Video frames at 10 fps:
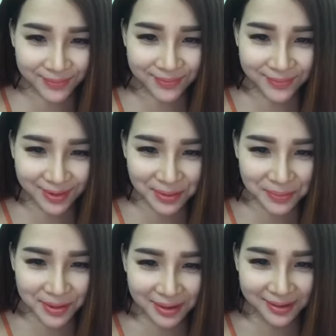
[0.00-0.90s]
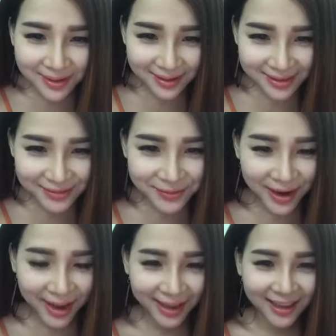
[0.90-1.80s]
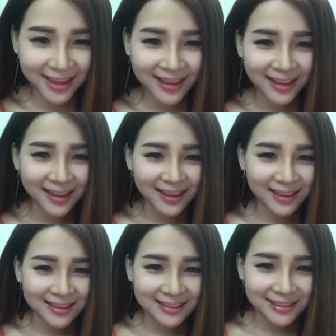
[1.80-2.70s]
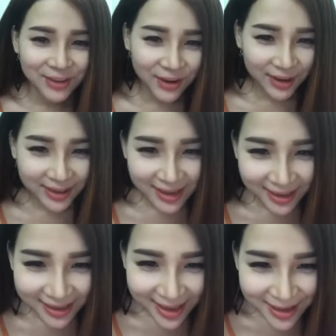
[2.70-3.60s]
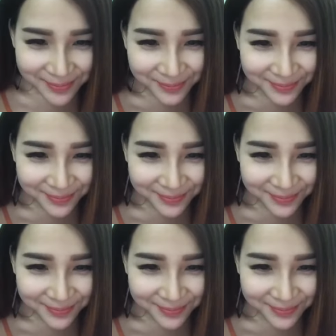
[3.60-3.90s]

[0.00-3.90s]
Ngọc Hiền, đợi đến ba. Rồi đợi đi em.